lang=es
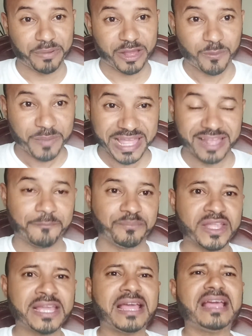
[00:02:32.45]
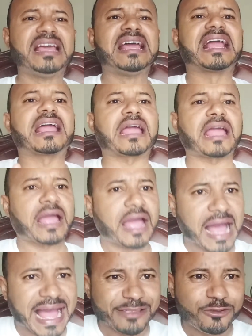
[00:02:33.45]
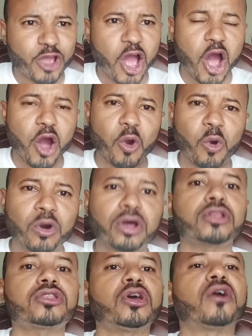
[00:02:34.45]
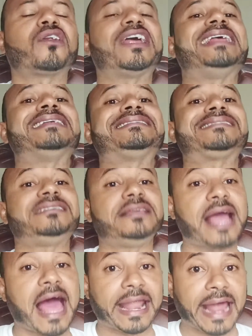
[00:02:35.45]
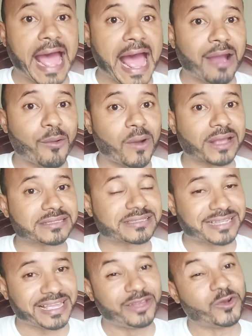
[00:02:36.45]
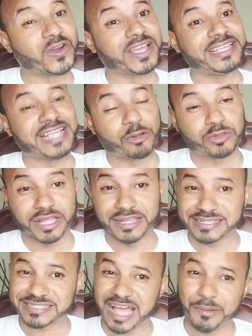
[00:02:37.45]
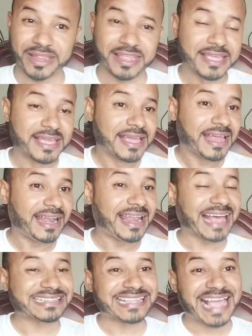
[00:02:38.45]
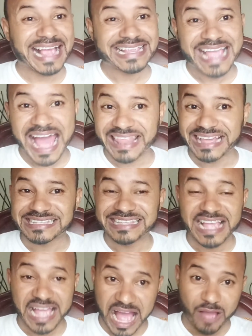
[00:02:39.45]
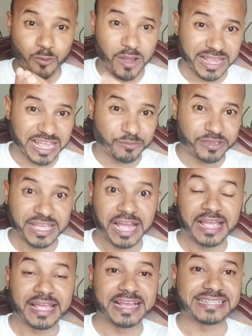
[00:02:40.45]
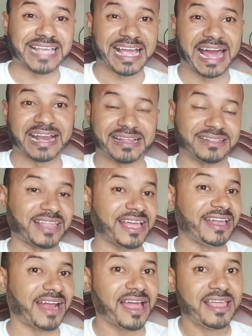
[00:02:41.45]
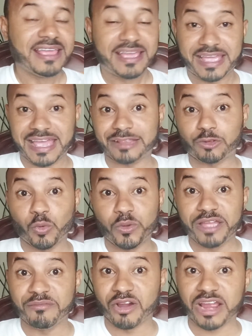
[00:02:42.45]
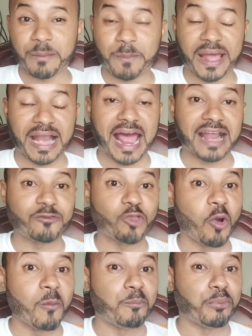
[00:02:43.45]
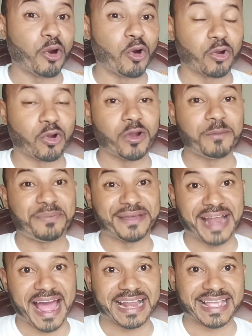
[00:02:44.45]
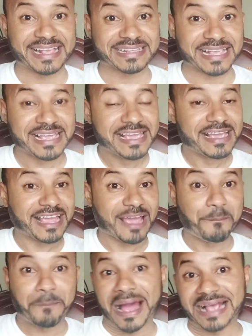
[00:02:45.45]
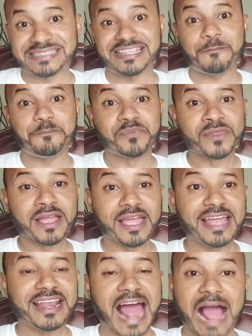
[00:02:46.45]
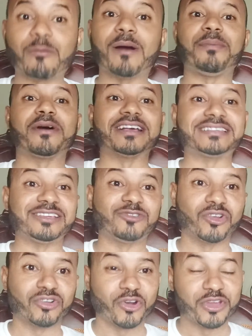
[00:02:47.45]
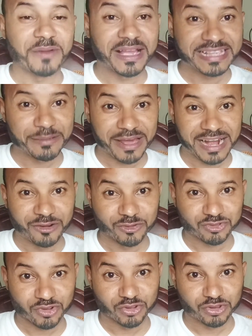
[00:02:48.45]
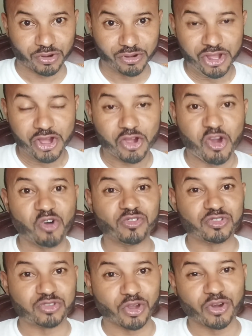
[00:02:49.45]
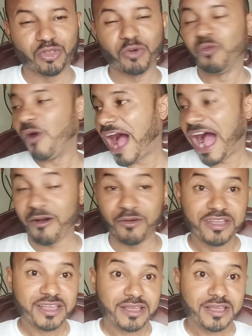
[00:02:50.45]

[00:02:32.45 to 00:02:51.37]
Pero miren, cayó un torrencial aguacero que ya ustedes saben las cañadas de agua que habían en esa carretera, que tuvimos que pararnos un poco, esperar que que pasen el agua, porque si no nos iba a llevar a nosotros con todo. ¡Wow!